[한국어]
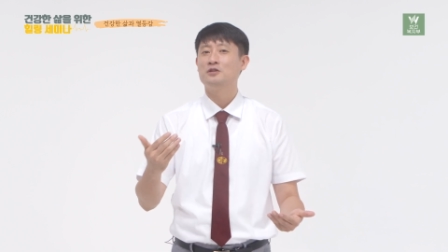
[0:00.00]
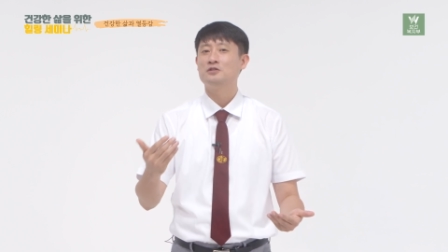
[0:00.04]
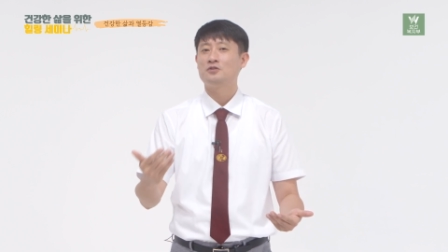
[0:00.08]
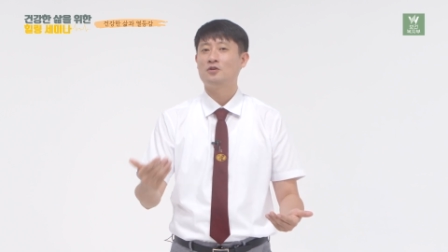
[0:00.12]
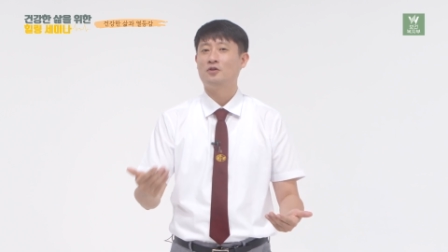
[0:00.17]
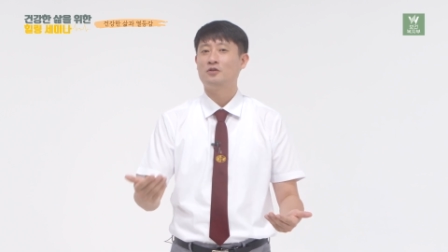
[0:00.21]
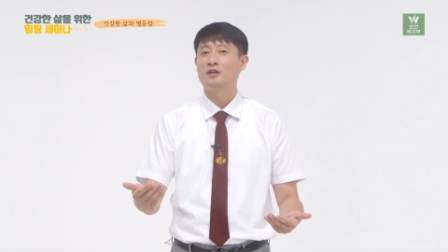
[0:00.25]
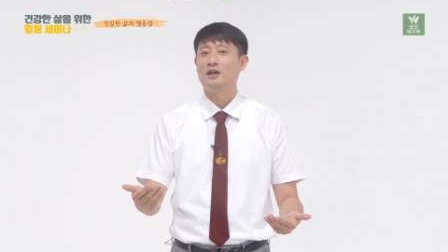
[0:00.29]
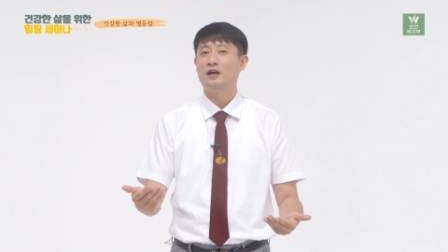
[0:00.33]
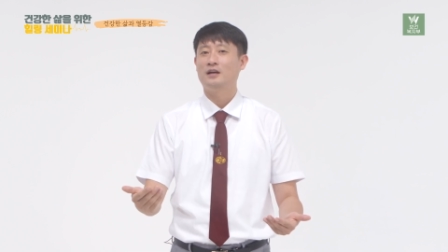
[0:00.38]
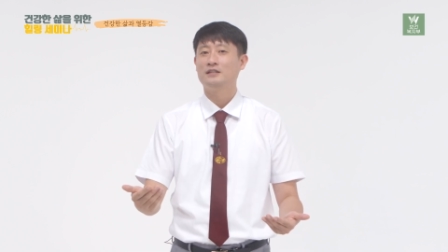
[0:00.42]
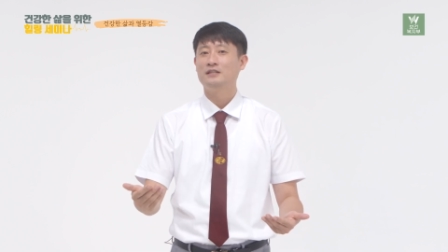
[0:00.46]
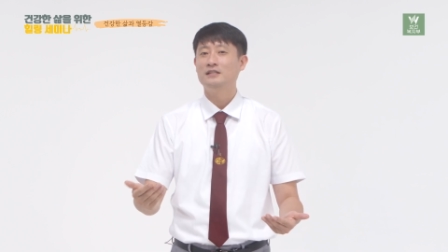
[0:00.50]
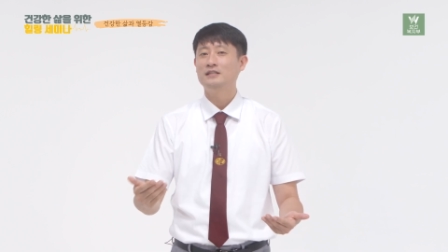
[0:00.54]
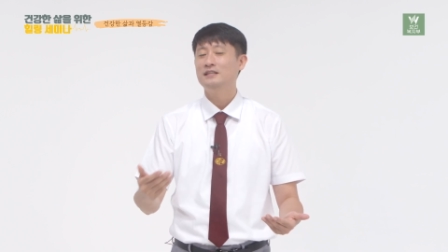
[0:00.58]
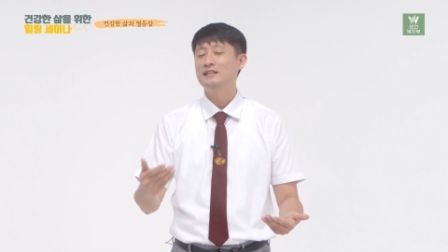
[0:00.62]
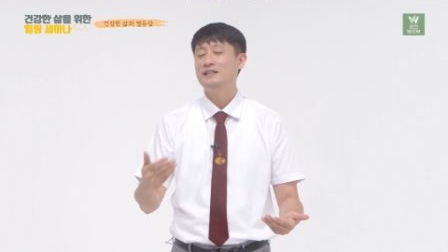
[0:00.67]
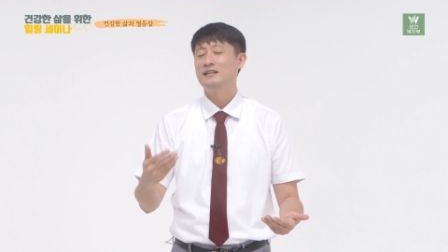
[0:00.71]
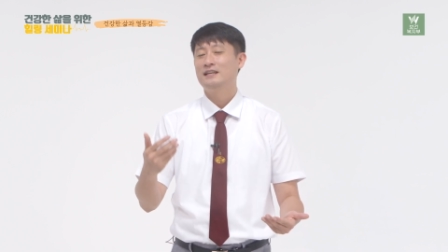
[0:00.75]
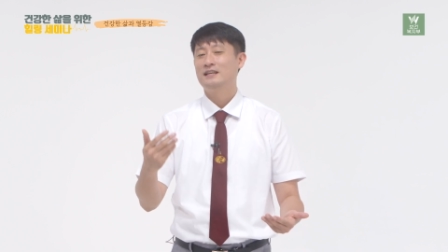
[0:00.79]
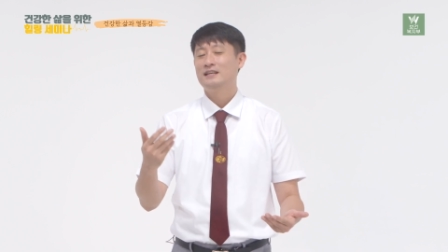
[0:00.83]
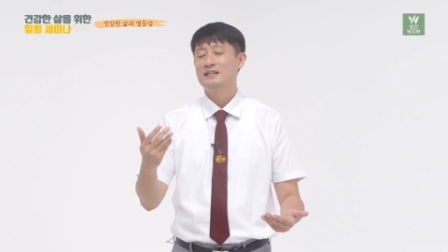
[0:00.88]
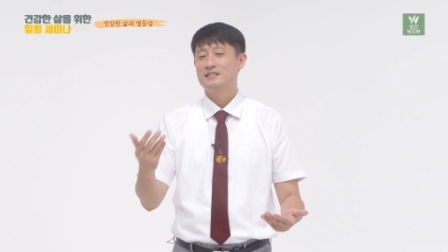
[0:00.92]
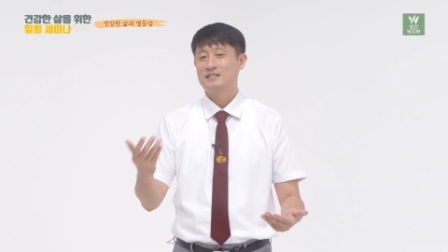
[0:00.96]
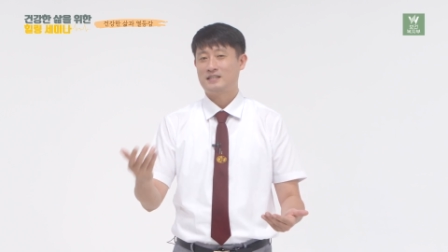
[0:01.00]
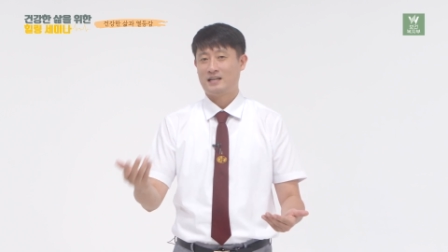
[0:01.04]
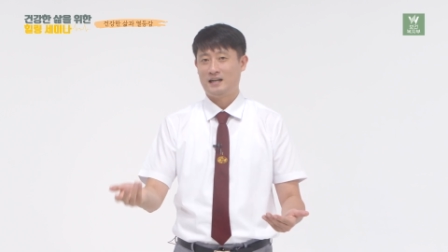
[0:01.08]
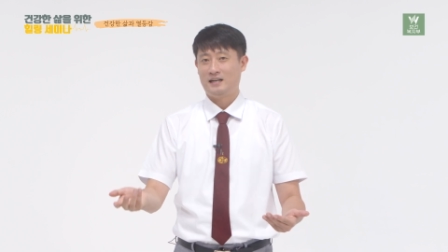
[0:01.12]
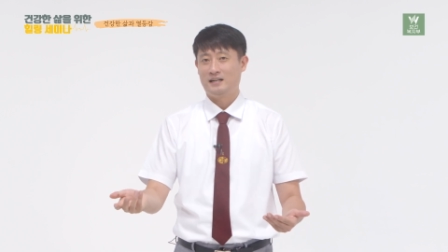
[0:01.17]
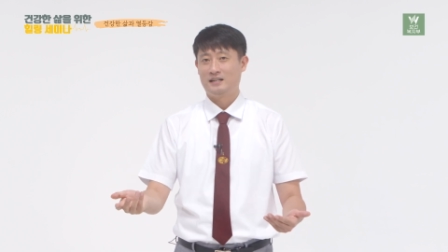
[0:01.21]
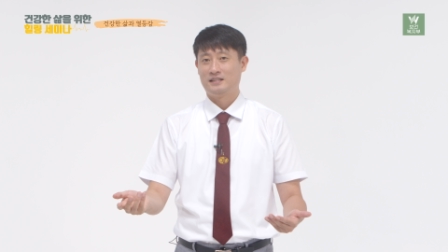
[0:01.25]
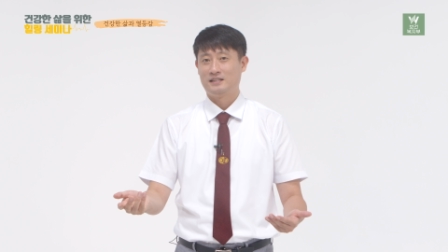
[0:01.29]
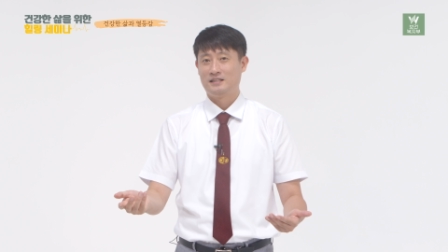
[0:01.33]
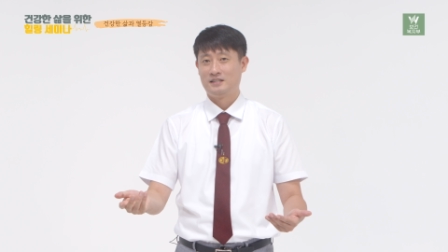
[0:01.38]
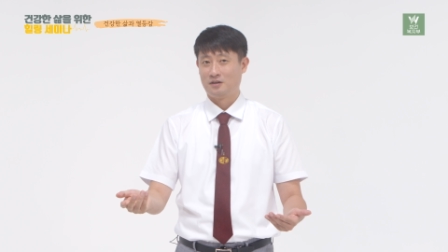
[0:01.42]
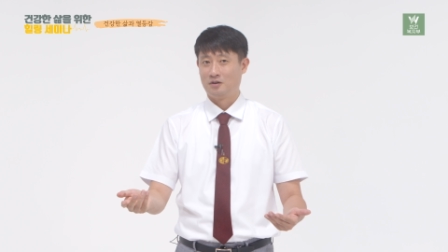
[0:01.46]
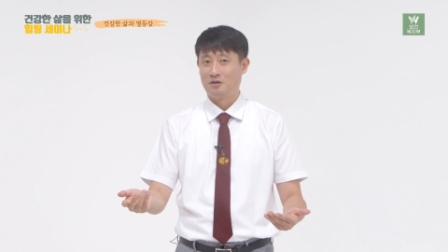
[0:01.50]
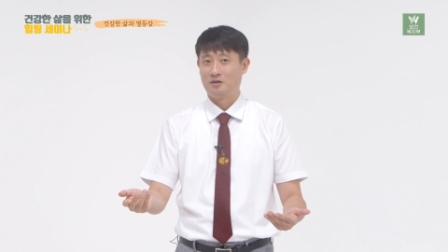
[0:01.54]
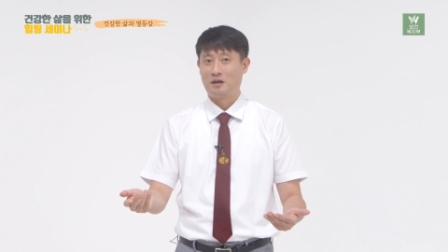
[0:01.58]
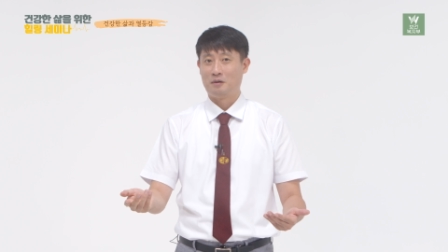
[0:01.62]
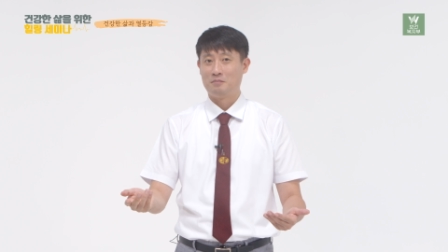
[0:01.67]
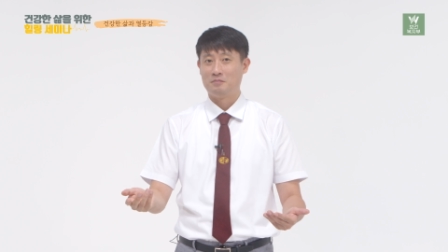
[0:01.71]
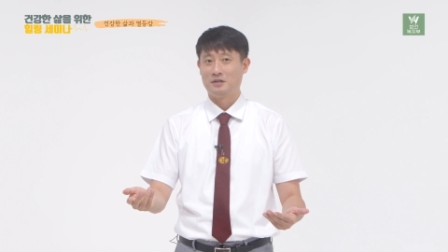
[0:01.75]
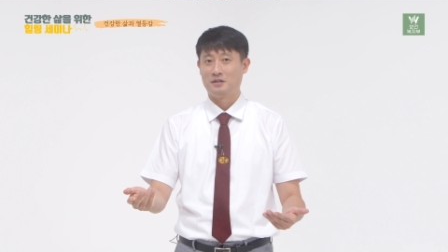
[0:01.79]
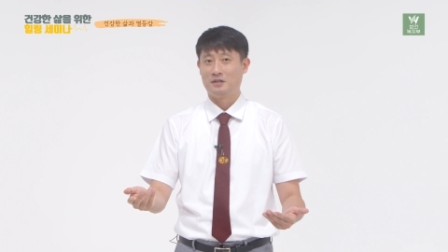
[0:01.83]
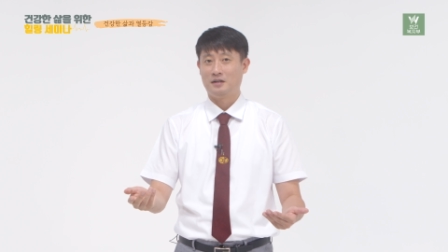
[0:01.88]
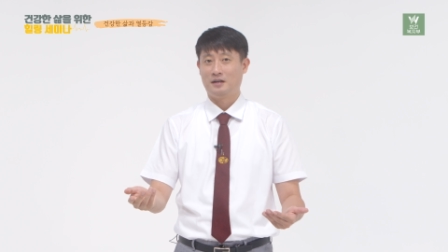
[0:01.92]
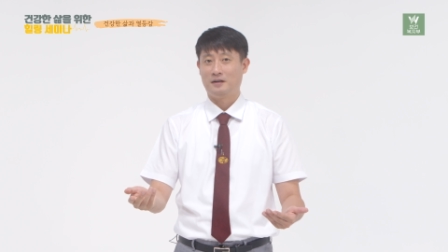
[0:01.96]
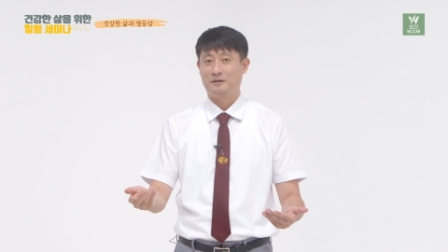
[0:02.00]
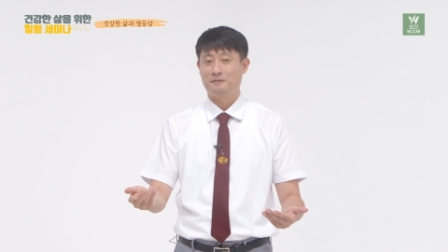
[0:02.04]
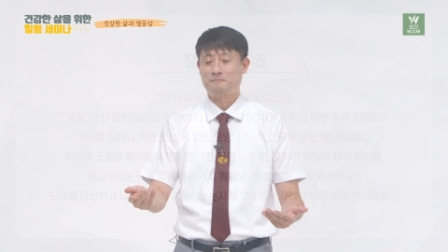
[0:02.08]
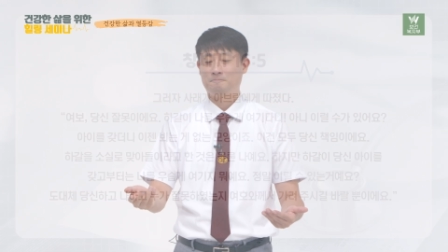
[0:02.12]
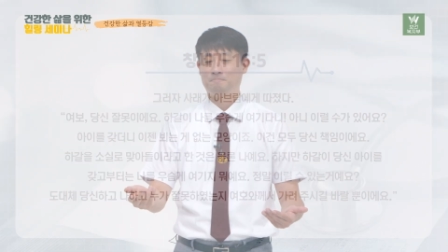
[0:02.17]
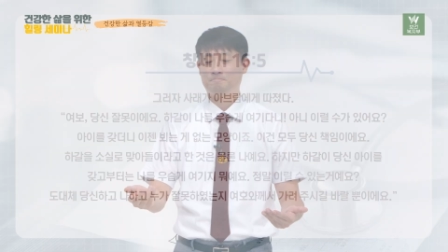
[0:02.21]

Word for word: 성향이 잘 드러납니다.